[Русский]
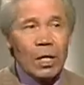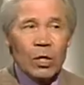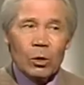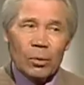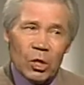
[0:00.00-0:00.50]
и
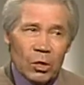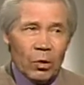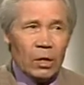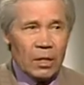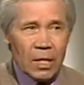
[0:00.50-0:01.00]
чтобы это
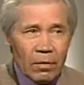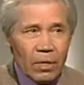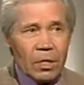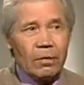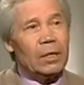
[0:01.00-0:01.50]
животное
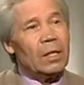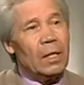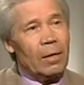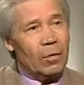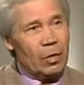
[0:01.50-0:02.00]
соответствовало
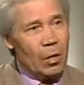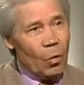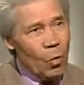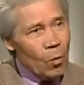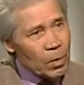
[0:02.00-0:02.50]
вот
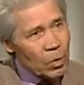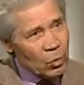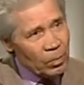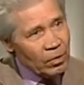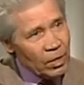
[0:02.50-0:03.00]

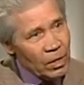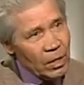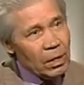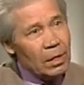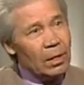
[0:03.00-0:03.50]
образу
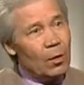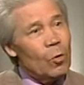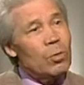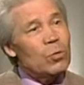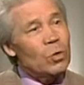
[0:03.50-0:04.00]
поведения,
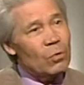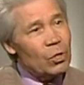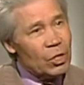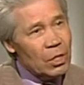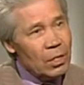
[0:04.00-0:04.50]
образу его
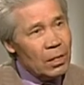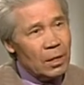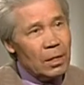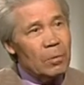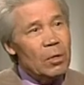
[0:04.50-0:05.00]
жизни,
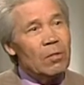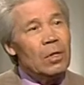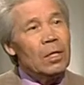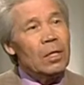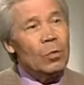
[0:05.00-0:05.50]
надо иметь
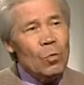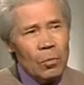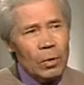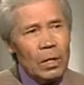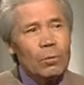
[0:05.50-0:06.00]
великий
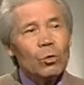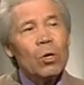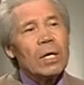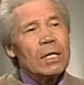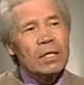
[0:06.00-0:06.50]
ум и
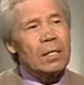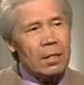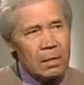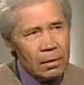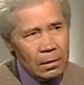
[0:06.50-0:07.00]
многое
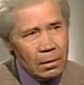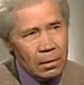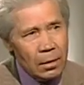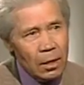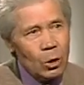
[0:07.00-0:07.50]
знать.
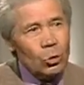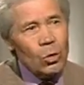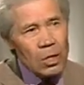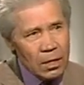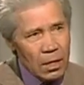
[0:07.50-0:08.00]
Кто
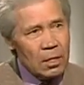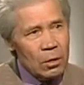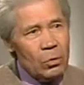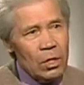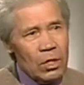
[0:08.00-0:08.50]
из нас, из
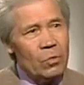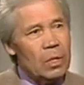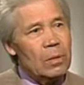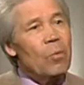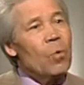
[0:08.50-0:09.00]
людей
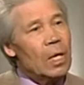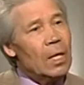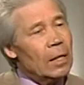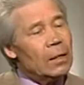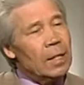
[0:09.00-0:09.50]
сегодня мог
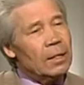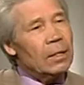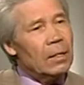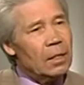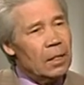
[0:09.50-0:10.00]
дать
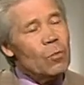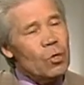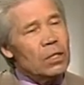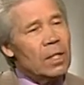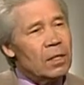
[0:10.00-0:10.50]
э, или
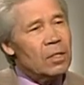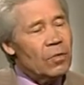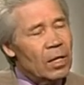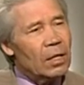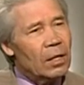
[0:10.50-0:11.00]
может дать
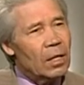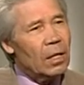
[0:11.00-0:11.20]
название